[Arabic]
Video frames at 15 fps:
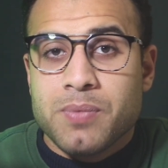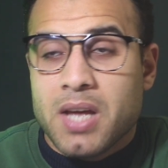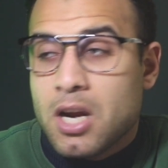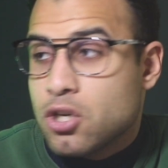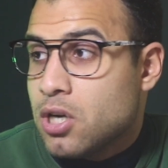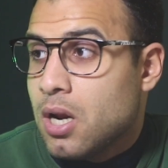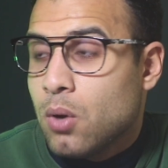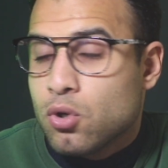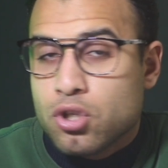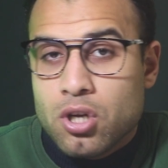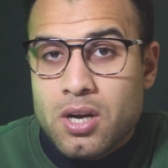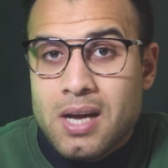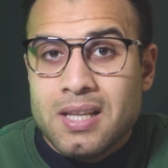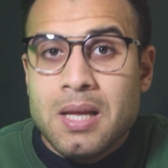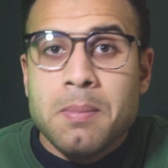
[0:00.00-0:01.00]
علشان لو
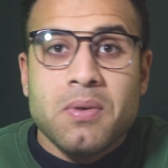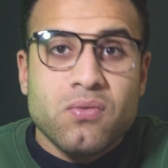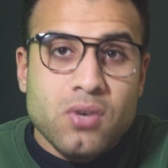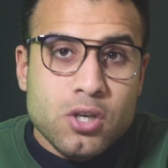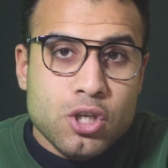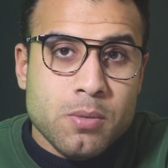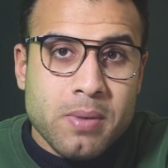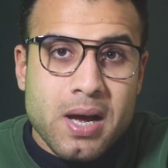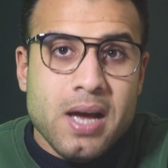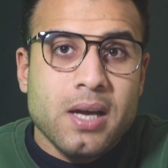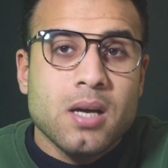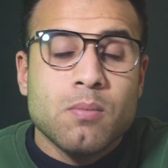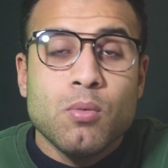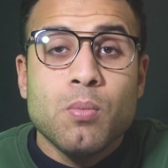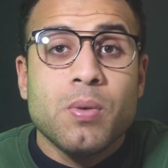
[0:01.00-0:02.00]
الشرح ده منفعش
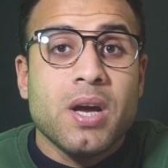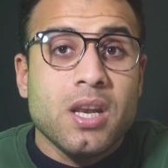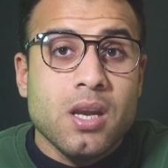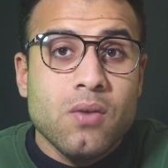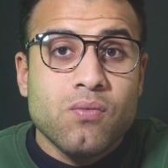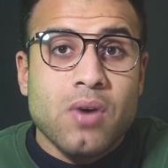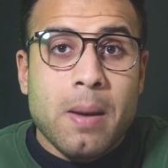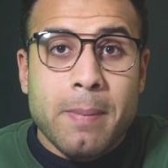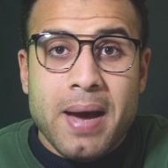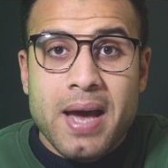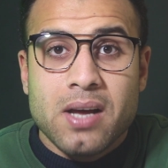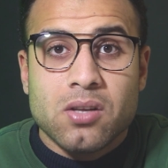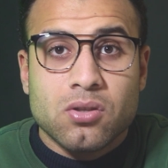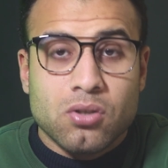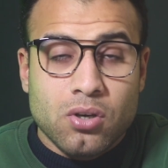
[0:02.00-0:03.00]
معاك ممكن ينفع
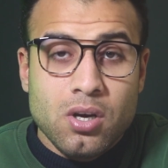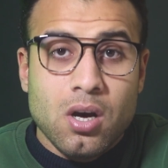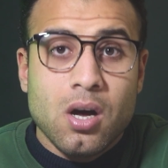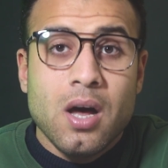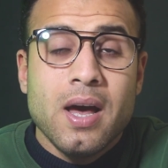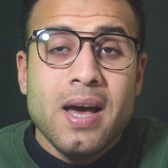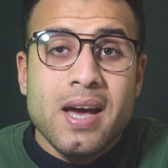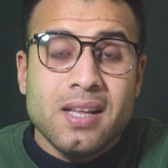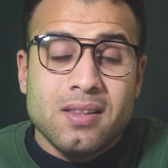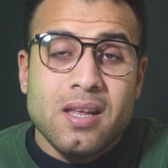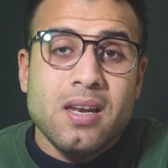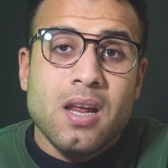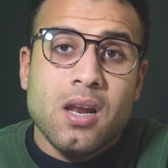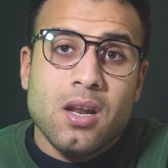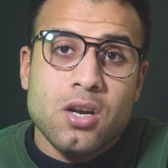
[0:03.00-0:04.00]
معاك الطريقة
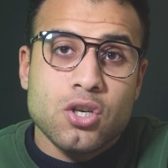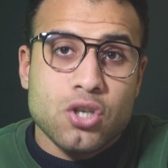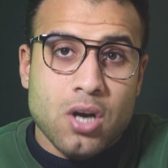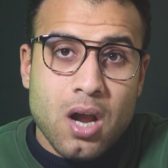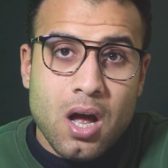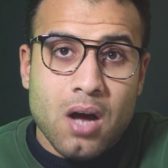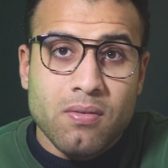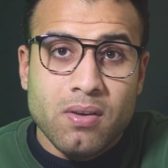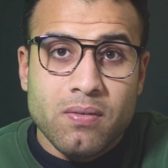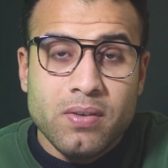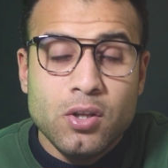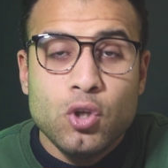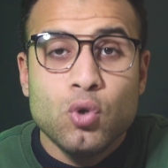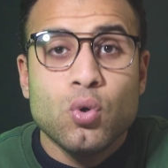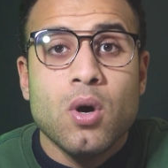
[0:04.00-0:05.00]
التانية اللي انا شرحها في
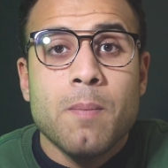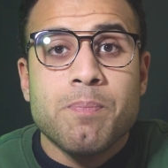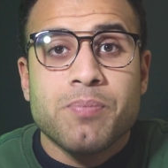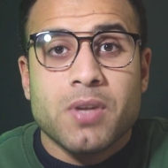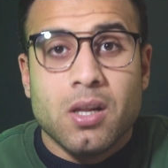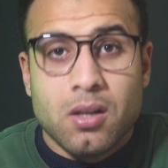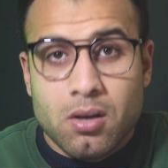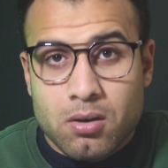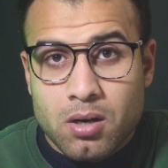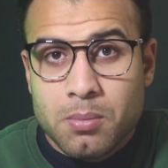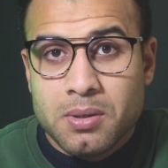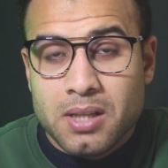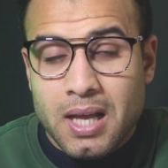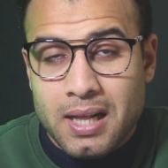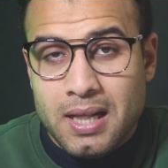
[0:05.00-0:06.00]
الفيديو اللي
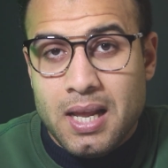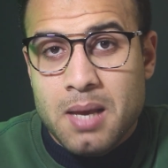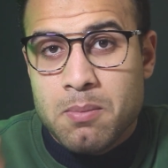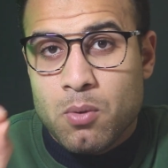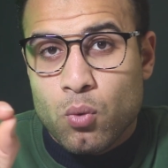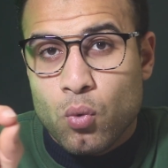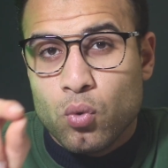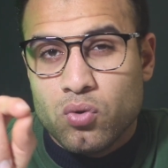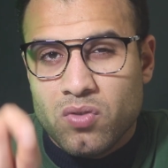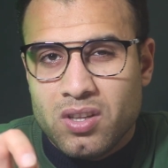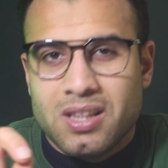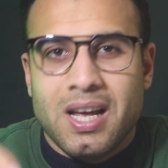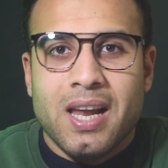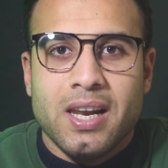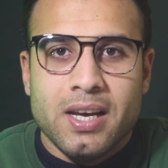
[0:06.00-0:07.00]
الرابط هتلاقيه موجود في
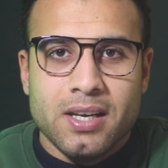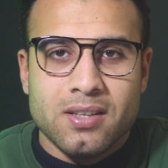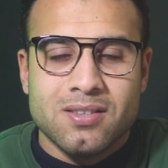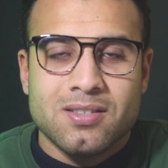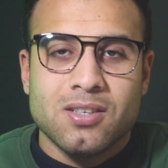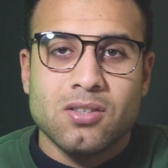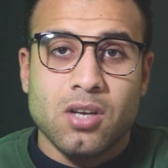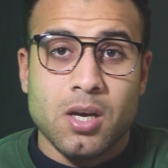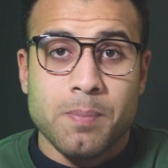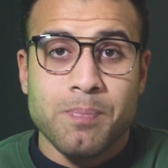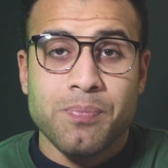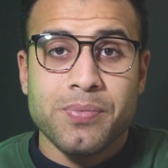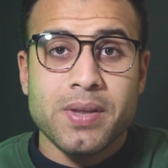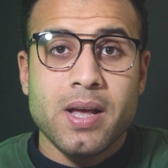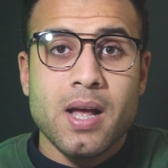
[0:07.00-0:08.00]
التعليقات طيب
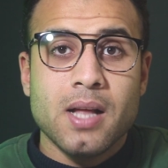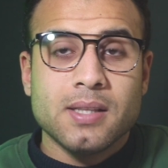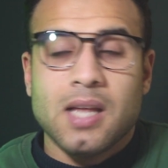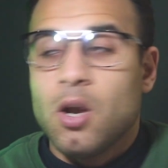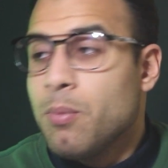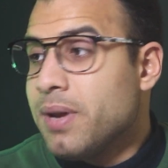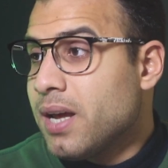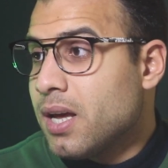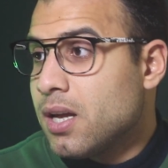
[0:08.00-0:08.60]
تعالوا بينا